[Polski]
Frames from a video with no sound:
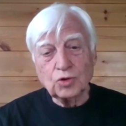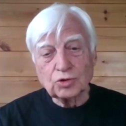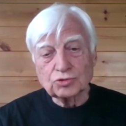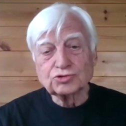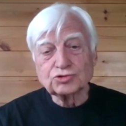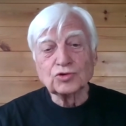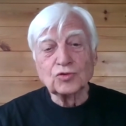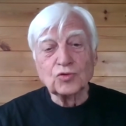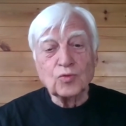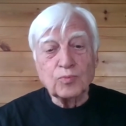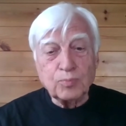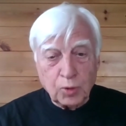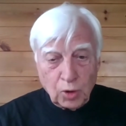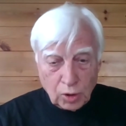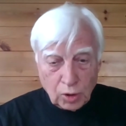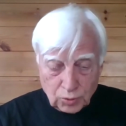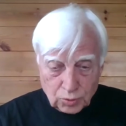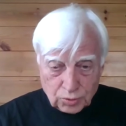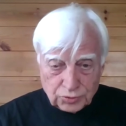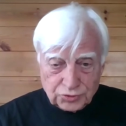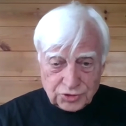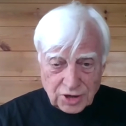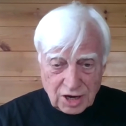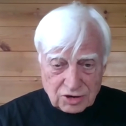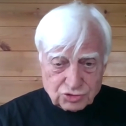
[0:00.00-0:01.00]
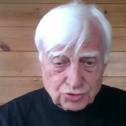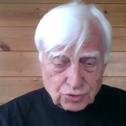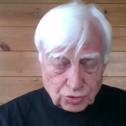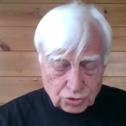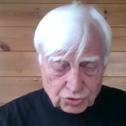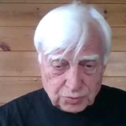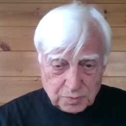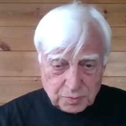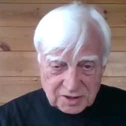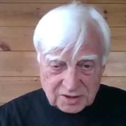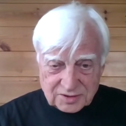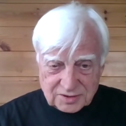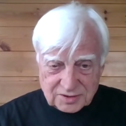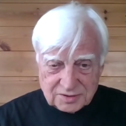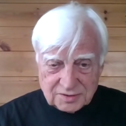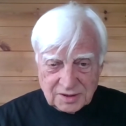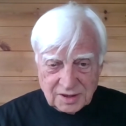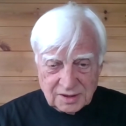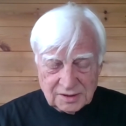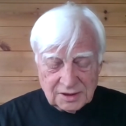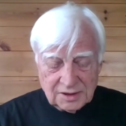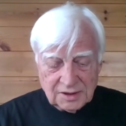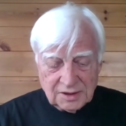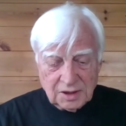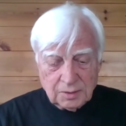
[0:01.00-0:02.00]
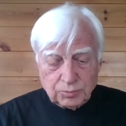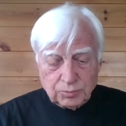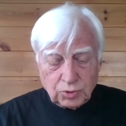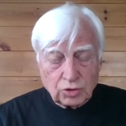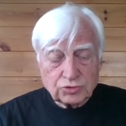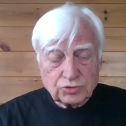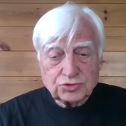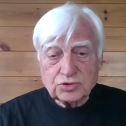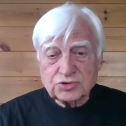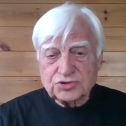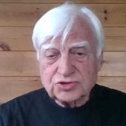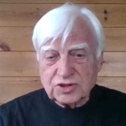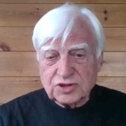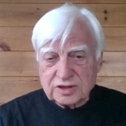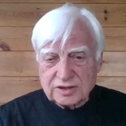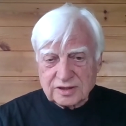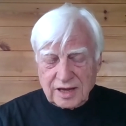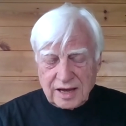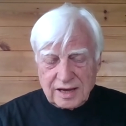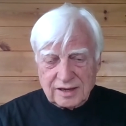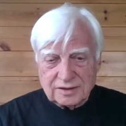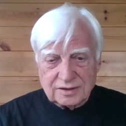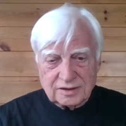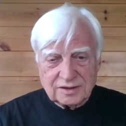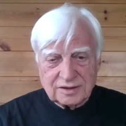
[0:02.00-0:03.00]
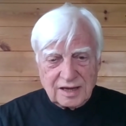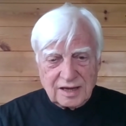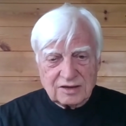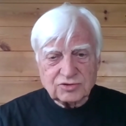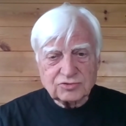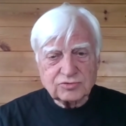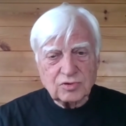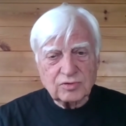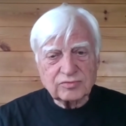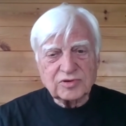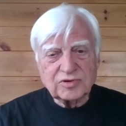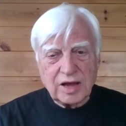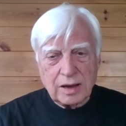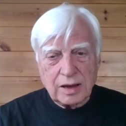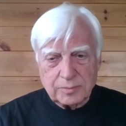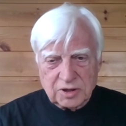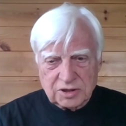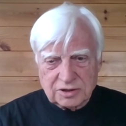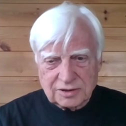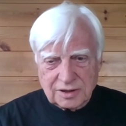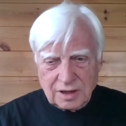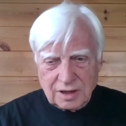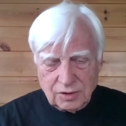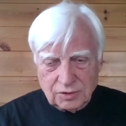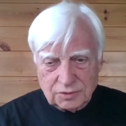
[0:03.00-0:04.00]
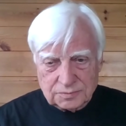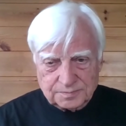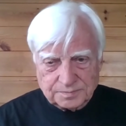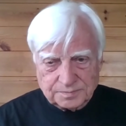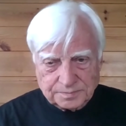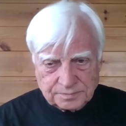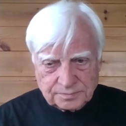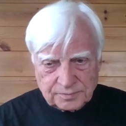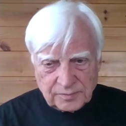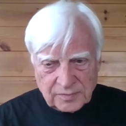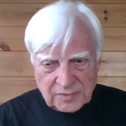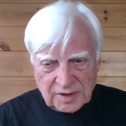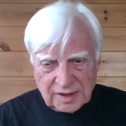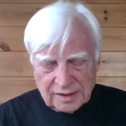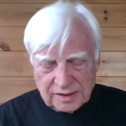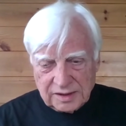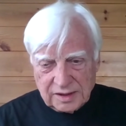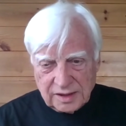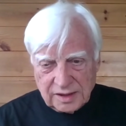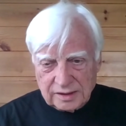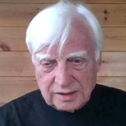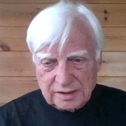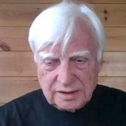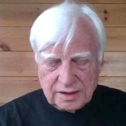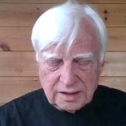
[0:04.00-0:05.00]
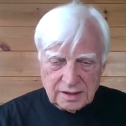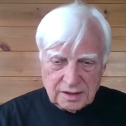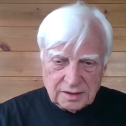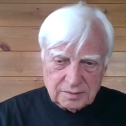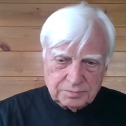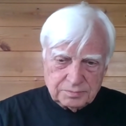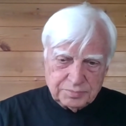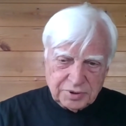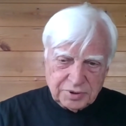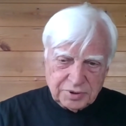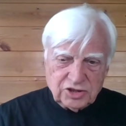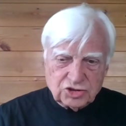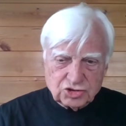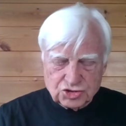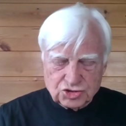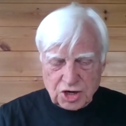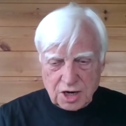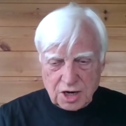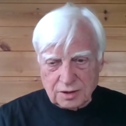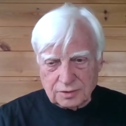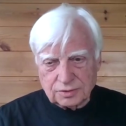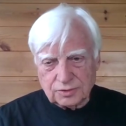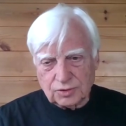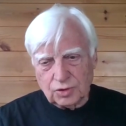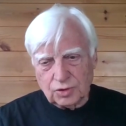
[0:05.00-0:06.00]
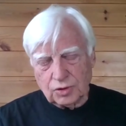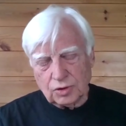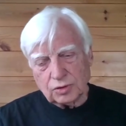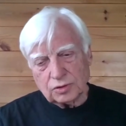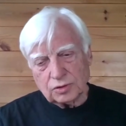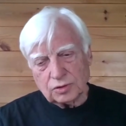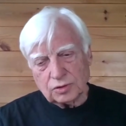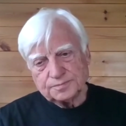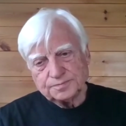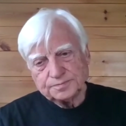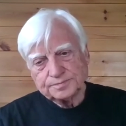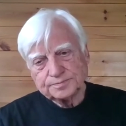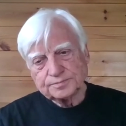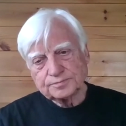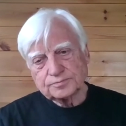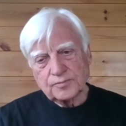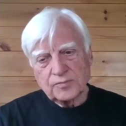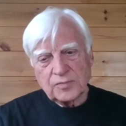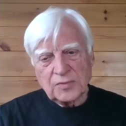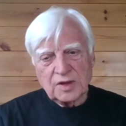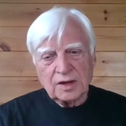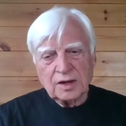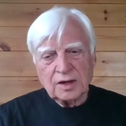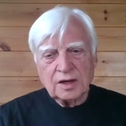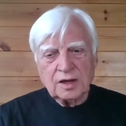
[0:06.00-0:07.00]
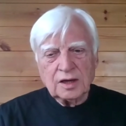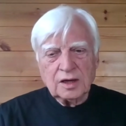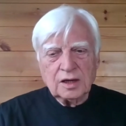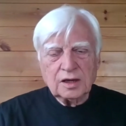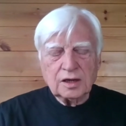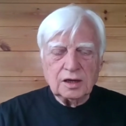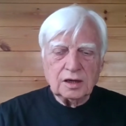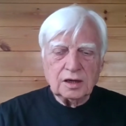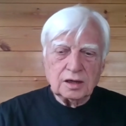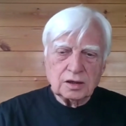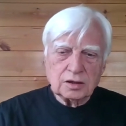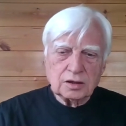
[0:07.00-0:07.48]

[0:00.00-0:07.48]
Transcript: Tak, tytuł książki brzmi Śmierć na Kosowym Polu. Dlaczego śmierć? Po prostu e,